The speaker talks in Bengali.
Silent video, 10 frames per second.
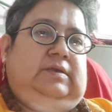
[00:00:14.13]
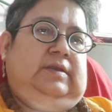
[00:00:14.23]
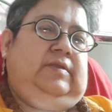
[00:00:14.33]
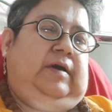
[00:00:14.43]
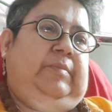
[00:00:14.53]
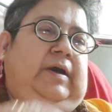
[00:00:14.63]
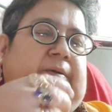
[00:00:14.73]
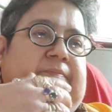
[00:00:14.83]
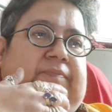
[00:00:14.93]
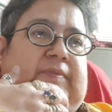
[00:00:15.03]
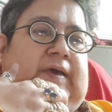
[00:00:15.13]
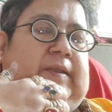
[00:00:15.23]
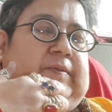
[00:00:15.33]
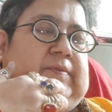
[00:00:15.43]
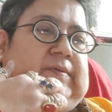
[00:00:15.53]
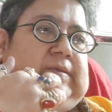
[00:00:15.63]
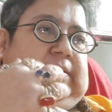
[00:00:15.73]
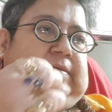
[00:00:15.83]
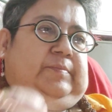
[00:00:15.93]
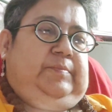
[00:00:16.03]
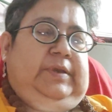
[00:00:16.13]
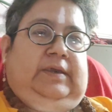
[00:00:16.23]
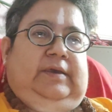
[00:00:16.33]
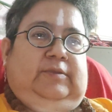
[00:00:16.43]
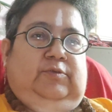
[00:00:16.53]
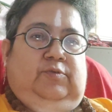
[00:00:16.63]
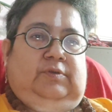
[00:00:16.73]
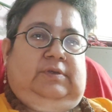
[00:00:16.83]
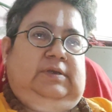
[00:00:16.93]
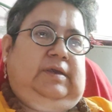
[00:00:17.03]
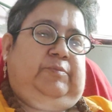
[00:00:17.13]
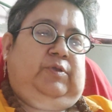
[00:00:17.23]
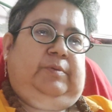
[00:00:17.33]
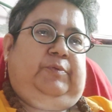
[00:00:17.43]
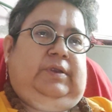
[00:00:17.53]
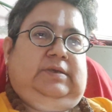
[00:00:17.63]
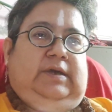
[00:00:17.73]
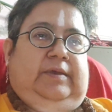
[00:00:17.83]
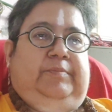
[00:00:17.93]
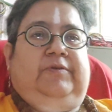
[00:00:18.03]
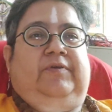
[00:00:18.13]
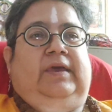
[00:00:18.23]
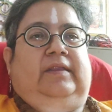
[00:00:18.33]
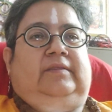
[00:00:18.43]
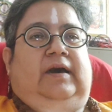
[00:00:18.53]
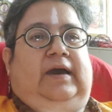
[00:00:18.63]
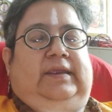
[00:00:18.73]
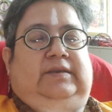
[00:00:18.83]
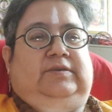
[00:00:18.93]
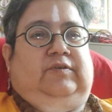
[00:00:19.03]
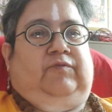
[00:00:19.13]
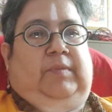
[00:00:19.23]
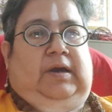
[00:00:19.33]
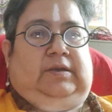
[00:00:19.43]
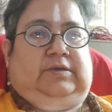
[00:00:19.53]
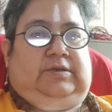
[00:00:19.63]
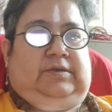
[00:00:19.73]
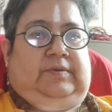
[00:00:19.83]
যে ড্রামা তার বিখ্যাত উক্তিটা মনে পড়ে যায় বিভেয়ার দ্য আইডস অফ মার্চ